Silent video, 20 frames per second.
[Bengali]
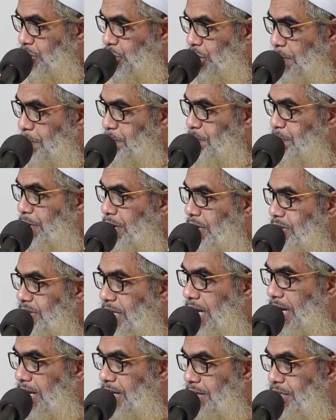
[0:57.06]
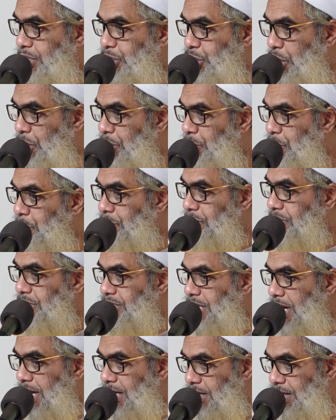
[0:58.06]
সম্পদ থাকলে সঙ্গতি
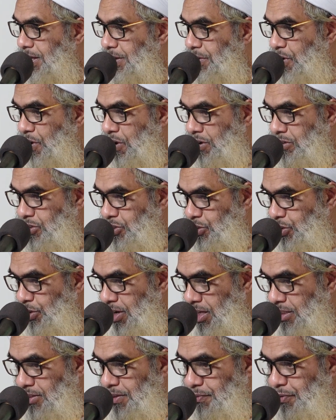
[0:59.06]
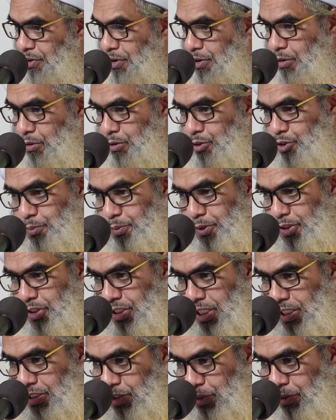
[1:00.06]
থাকলে হজ করা যে ফরজ
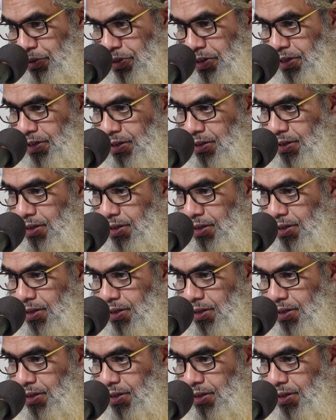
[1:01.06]
বিশ্বাস করি